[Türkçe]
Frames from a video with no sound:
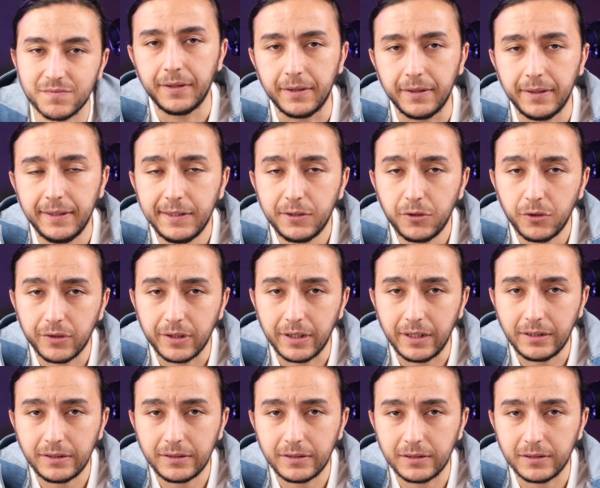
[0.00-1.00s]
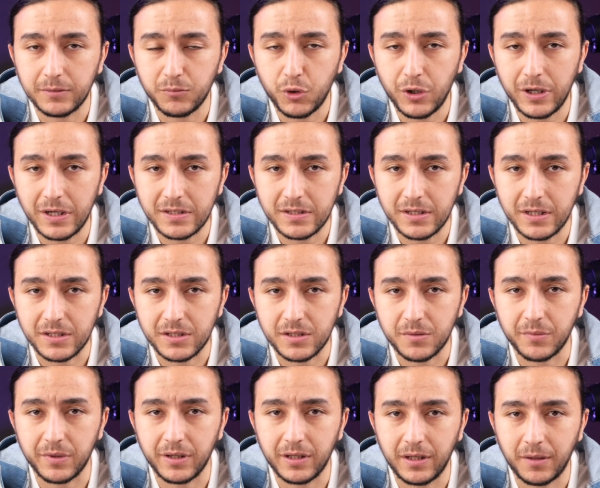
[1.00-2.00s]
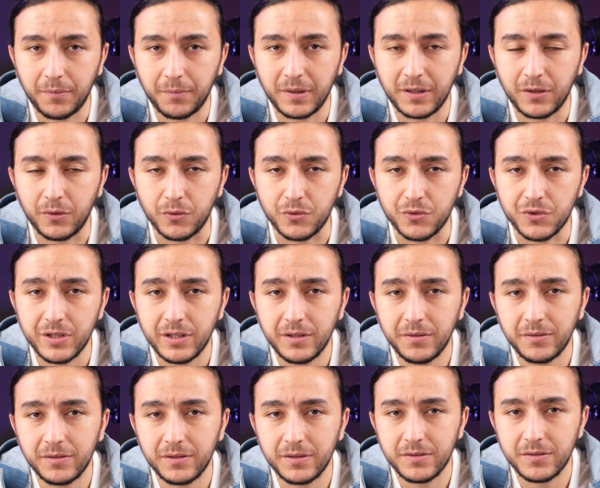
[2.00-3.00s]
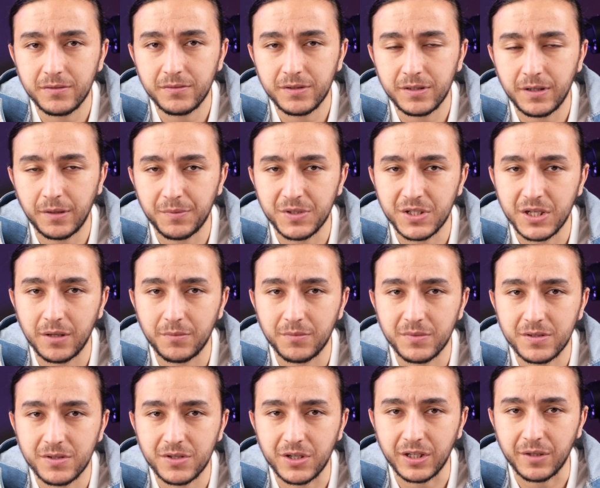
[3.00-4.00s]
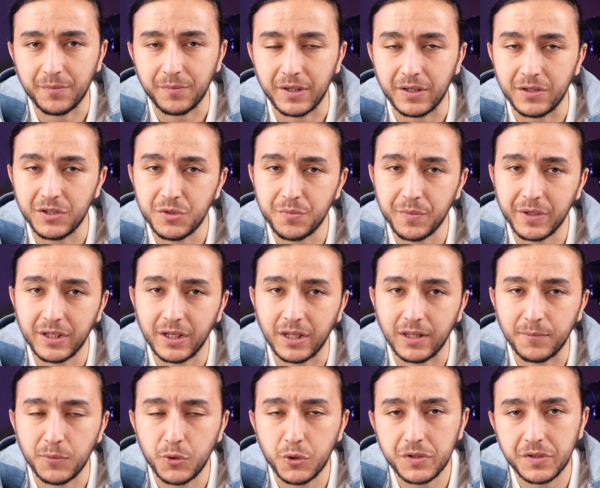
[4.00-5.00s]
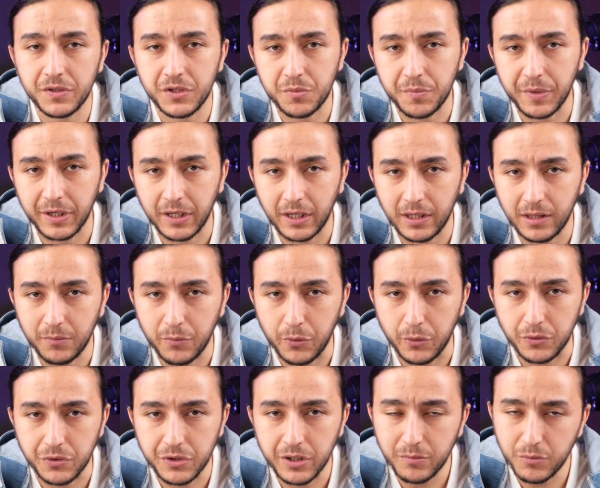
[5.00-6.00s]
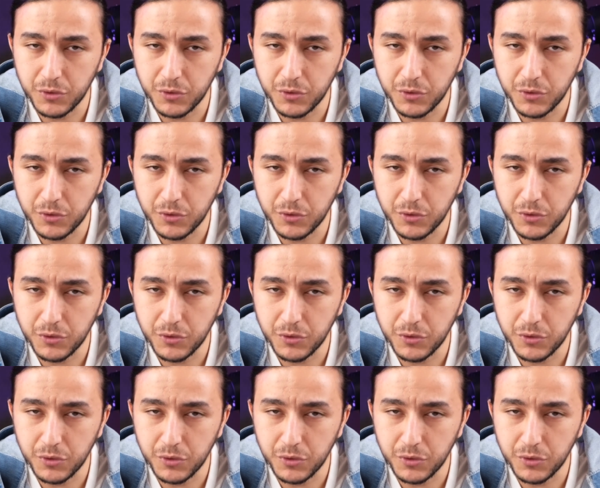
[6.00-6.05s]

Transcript: E, ilk olarak e, bu karşılaştırmaya yapmadan önce e, yapacağımız çekimler iç mekanlı mı yoksa dış mekanlı mı olacak?